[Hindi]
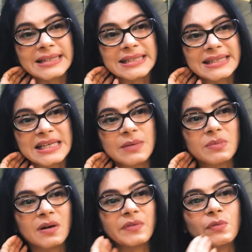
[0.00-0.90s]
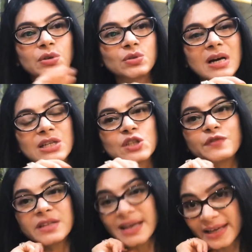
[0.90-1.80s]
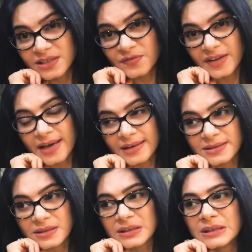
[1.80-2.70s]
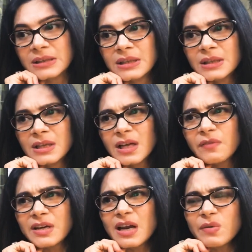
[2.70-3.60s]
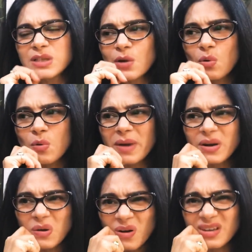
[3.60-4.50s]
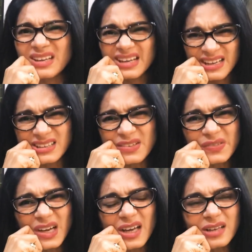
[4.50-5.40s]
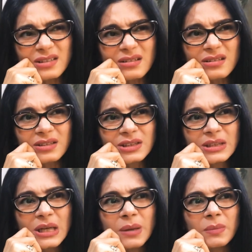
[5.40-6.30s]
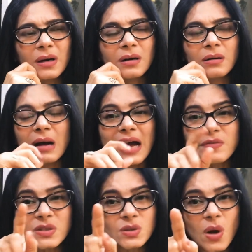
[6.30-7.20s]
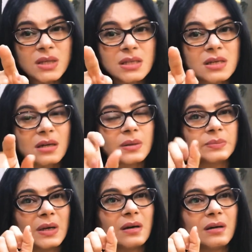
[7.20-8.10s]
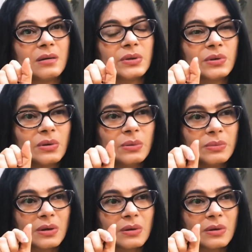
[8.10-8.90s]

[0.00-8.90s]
है कि तस्नीम वी वांट टू कास्ट यू फॉर द नेगेटिव कैरेक्टर But I was like, oh my god, negative character. Uh, I was not, uh, uh, you know,